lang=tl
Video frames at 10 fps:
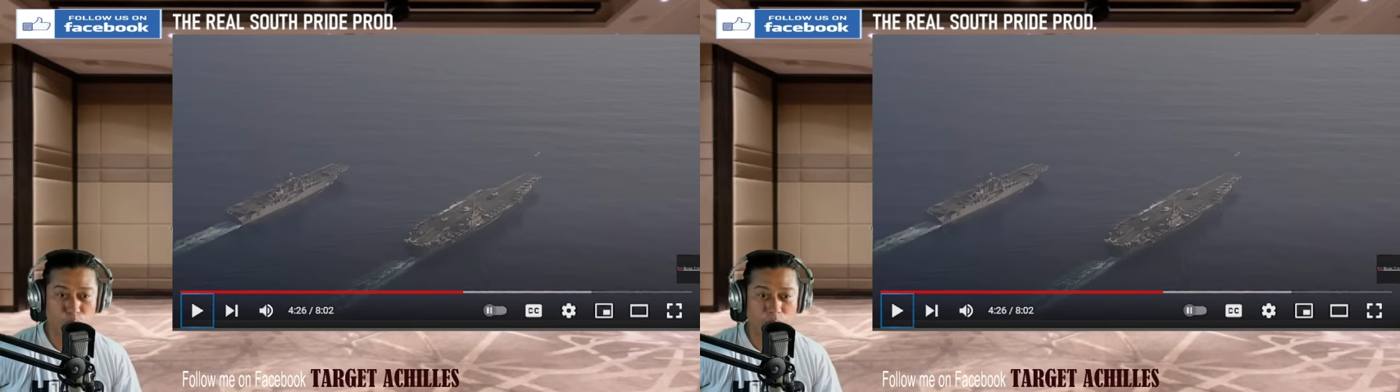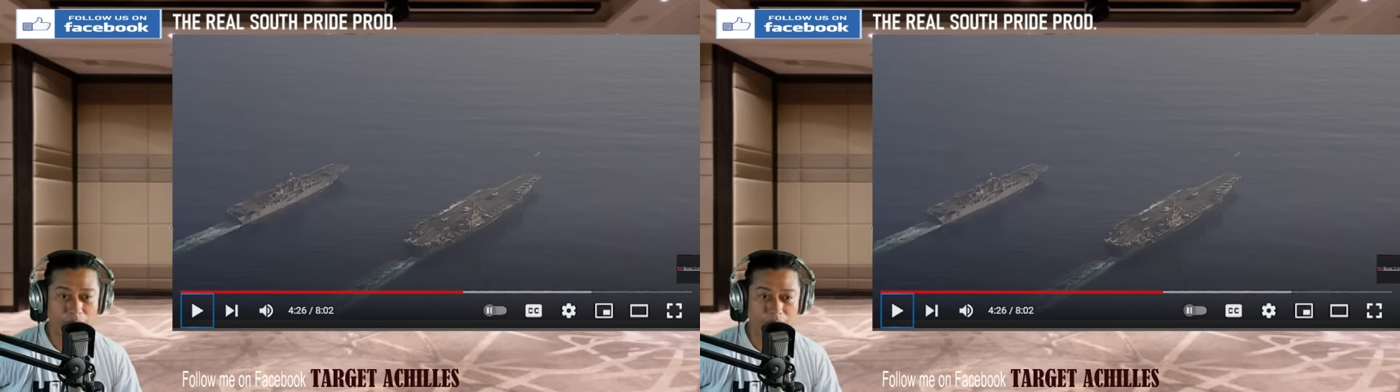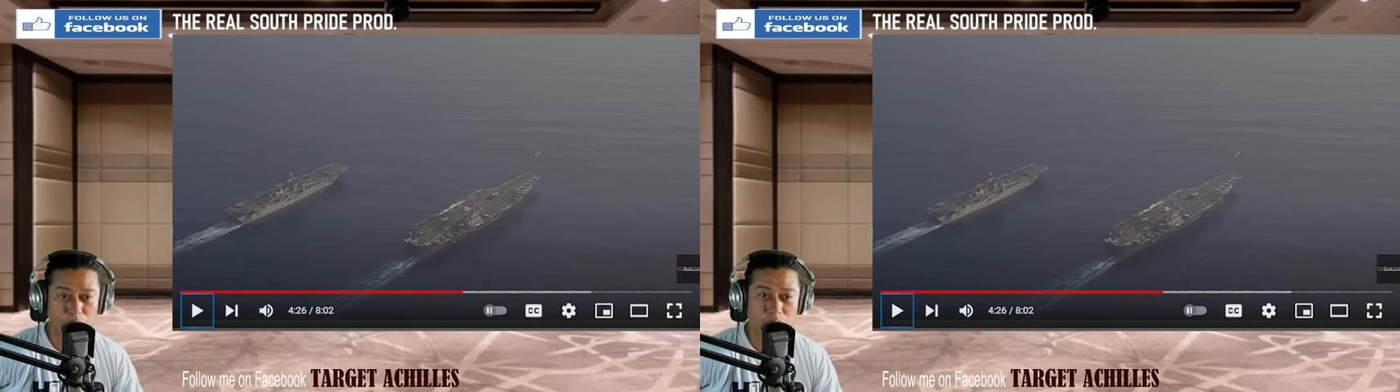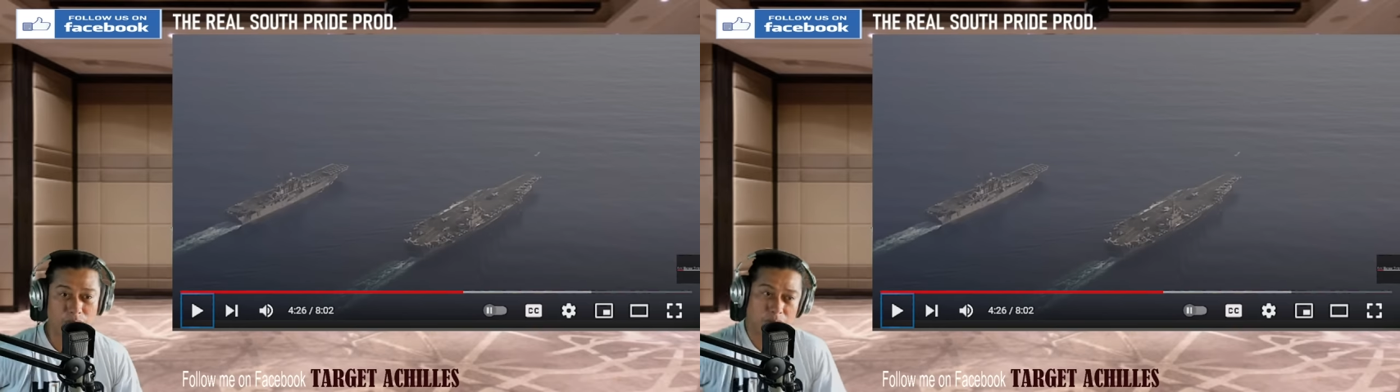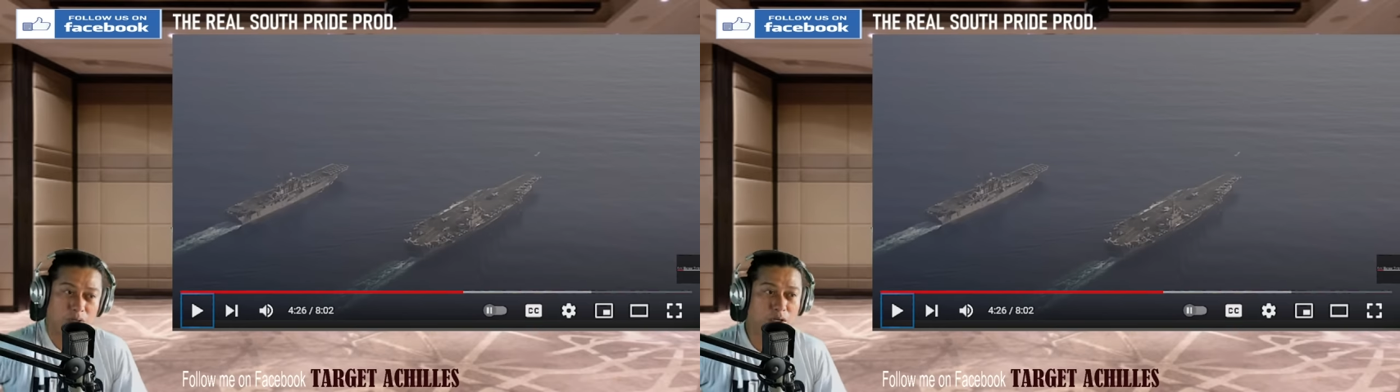Putin,
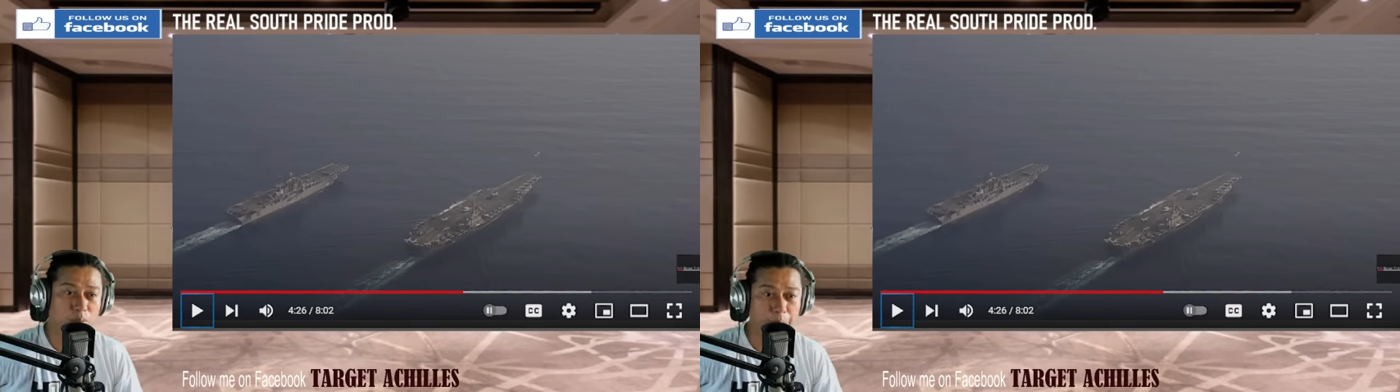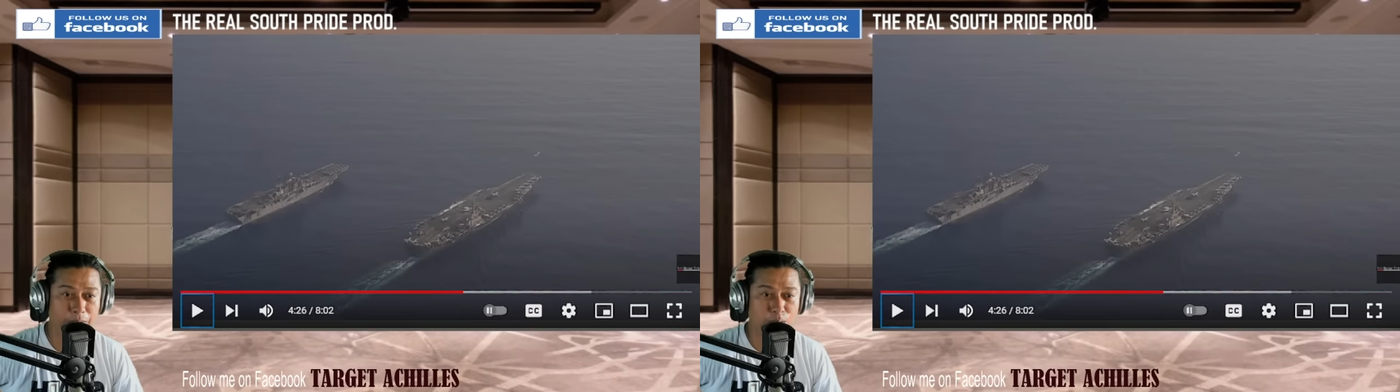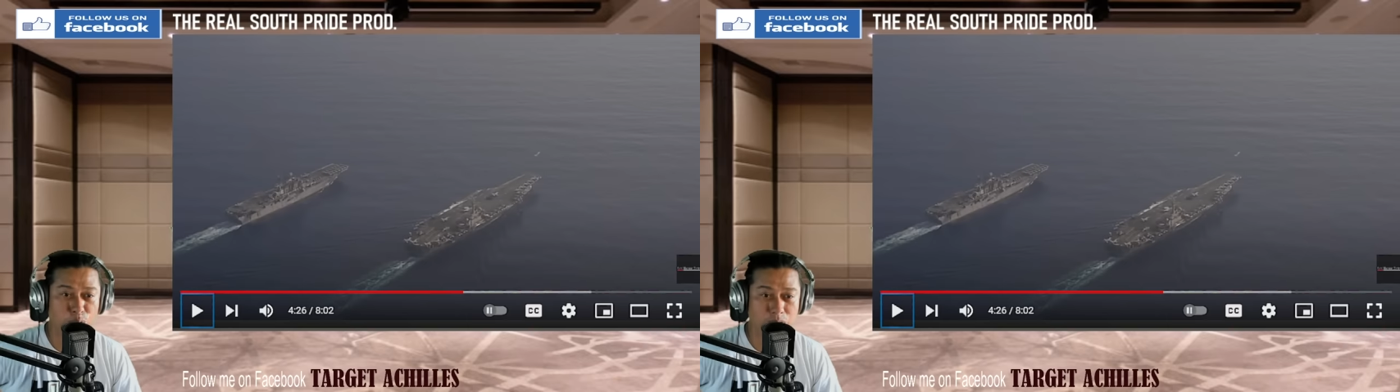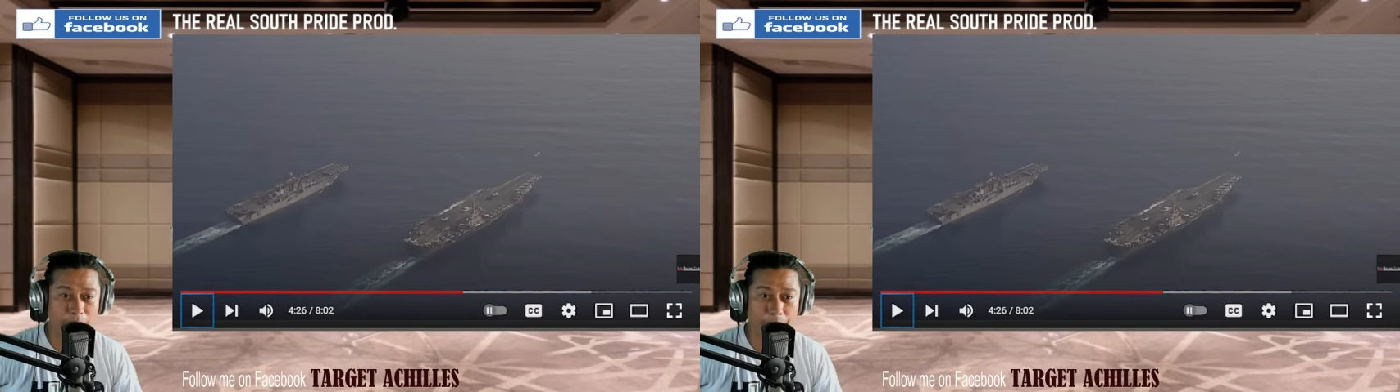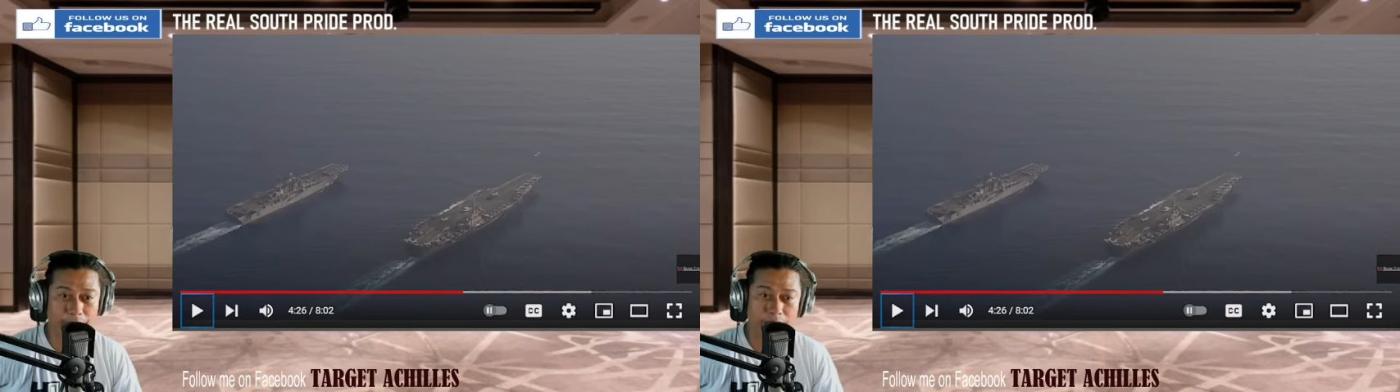no, kung ano man
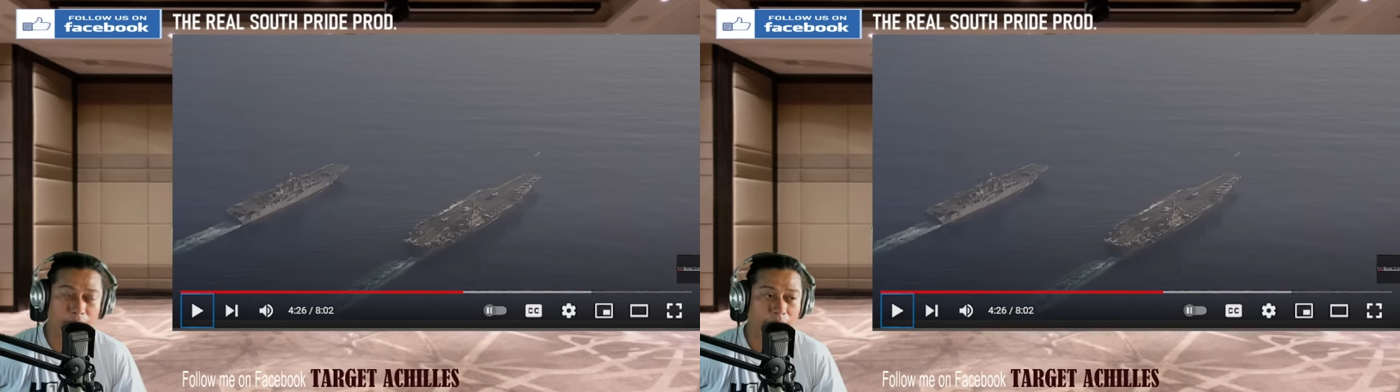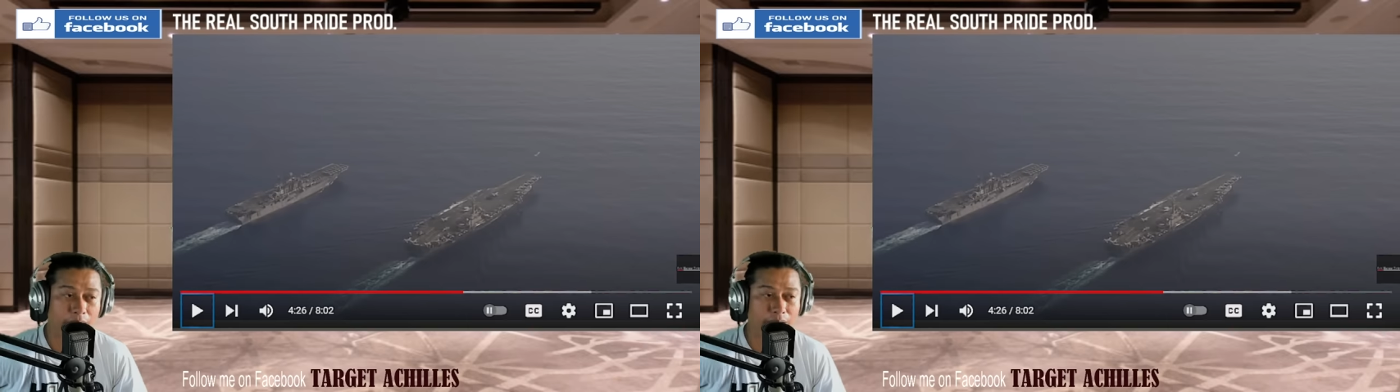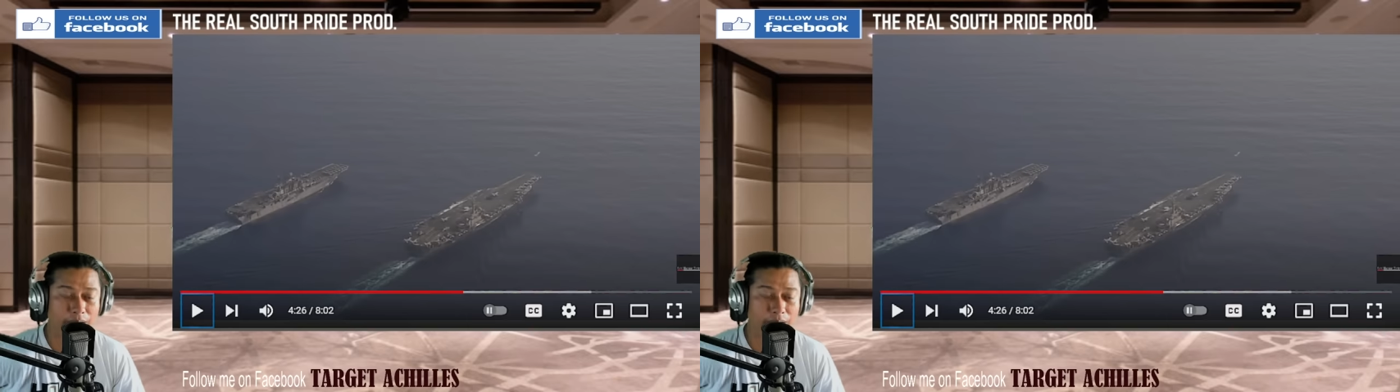pinag-usapan nila,